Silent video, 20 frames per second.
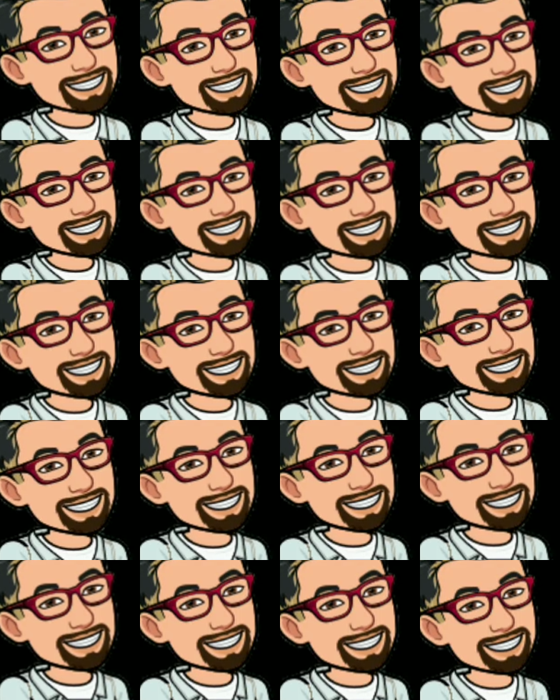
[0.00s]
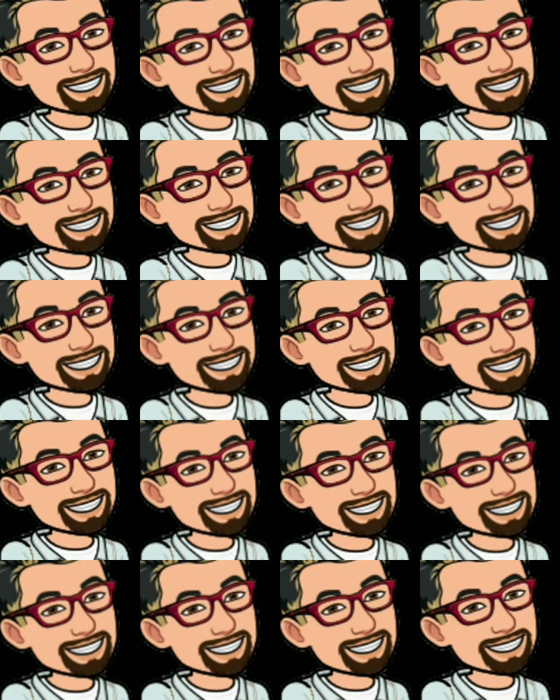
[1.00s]
pwede kang mag-design
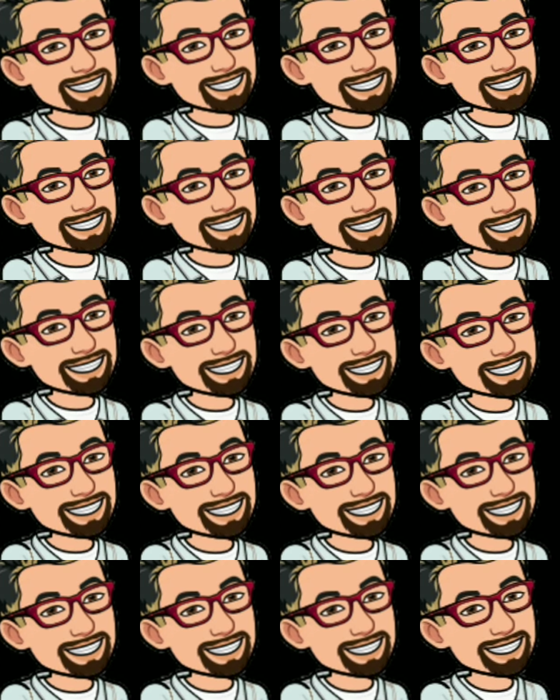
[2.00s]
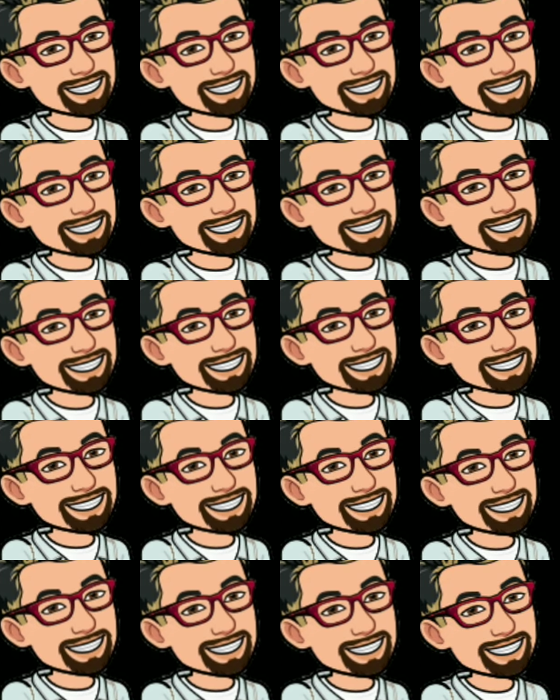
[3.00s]
no, ng kumbaga ng racetrack mo or
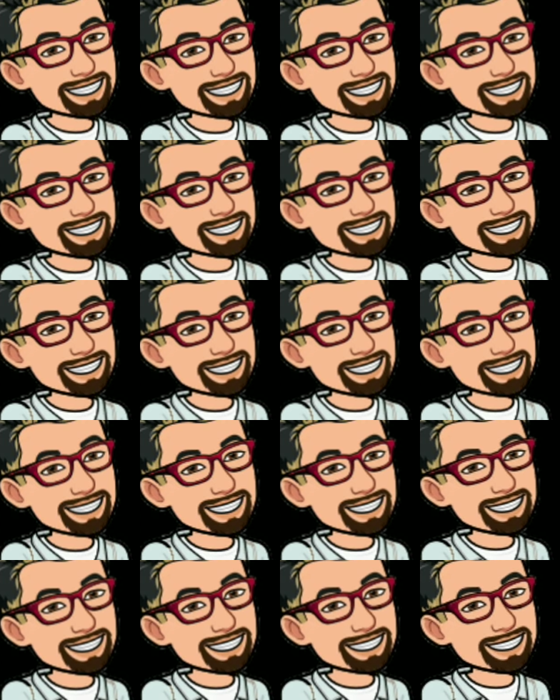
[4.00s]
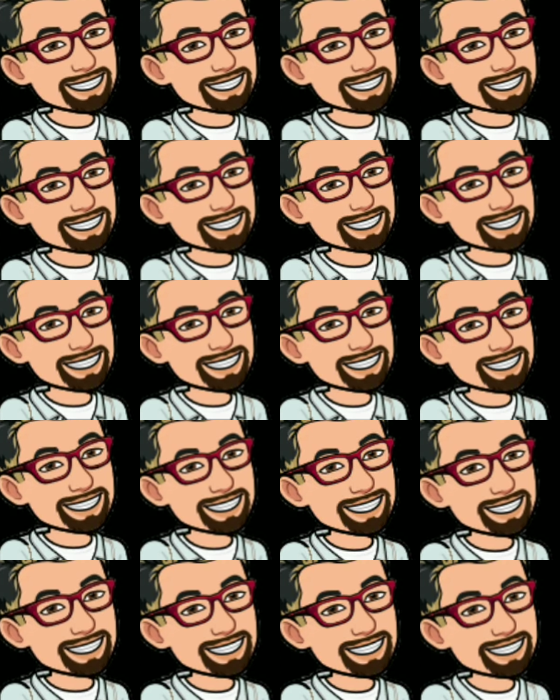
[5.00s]
ng motor. So yan, ganyan lang kadali
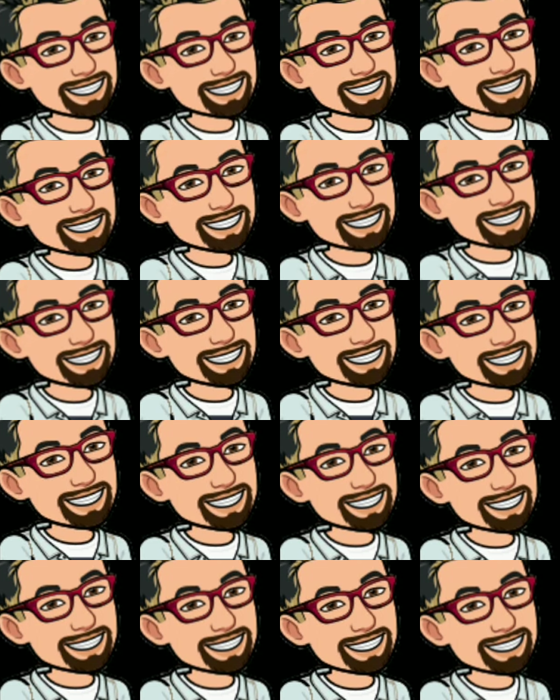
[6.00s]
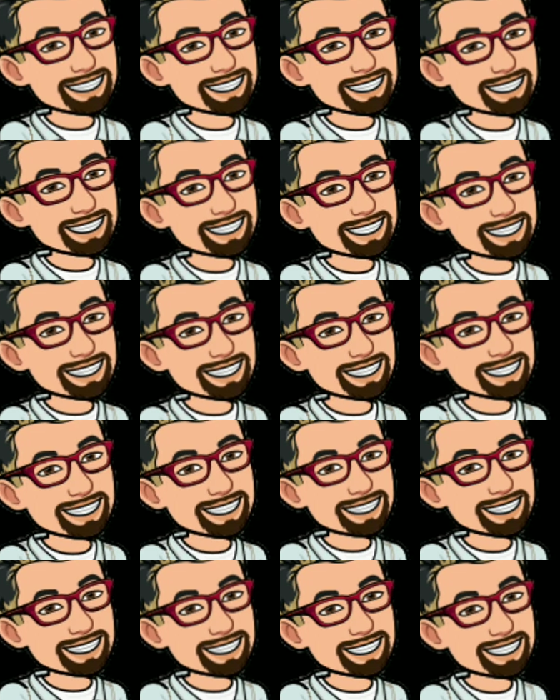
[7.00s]
siya gawin, uh,
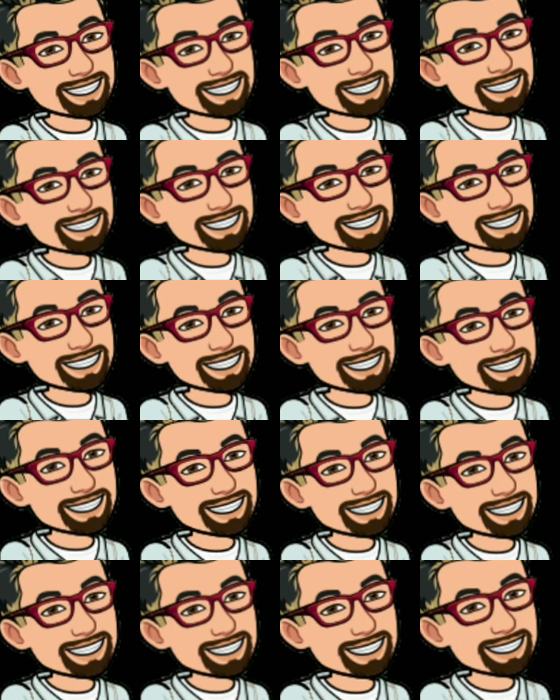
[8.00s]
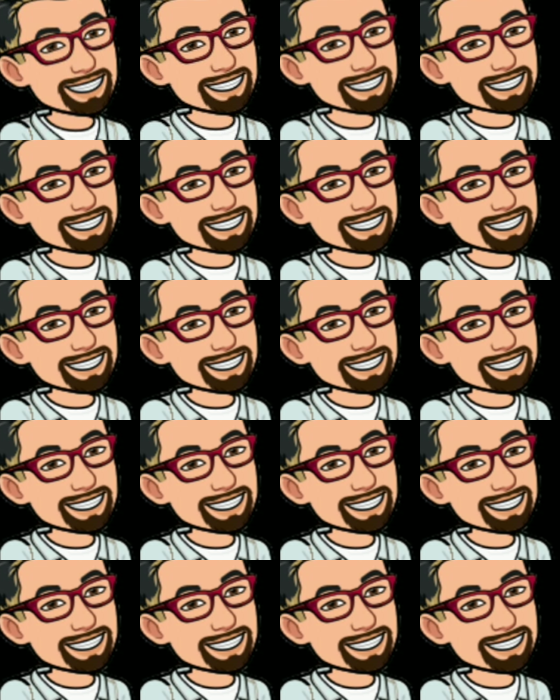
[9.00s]
laruin. Okay?